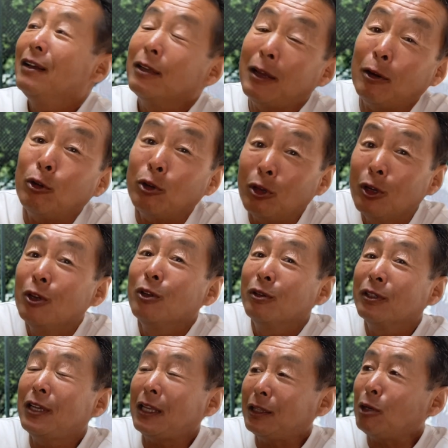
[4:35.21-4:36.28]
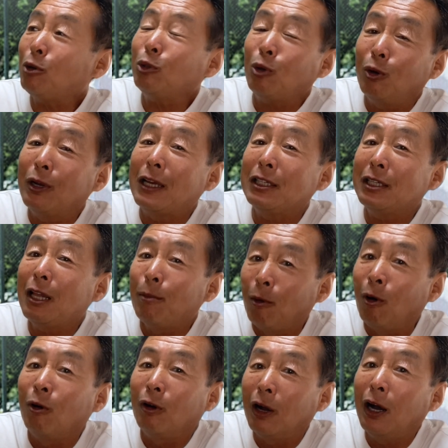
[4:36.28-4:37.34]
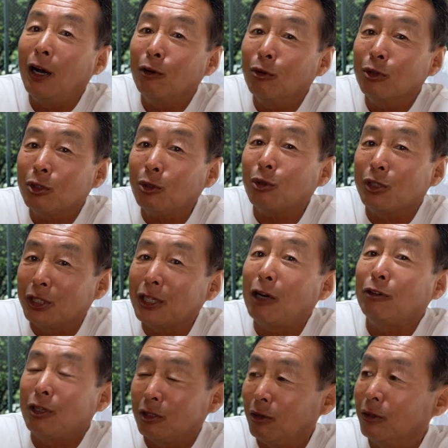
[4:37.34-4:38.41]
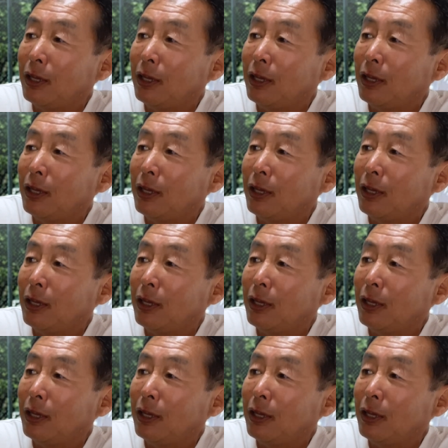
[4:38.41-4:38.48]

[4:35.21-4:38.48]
あの、やってることも同じでも、あの、ちょっと違うでしょ。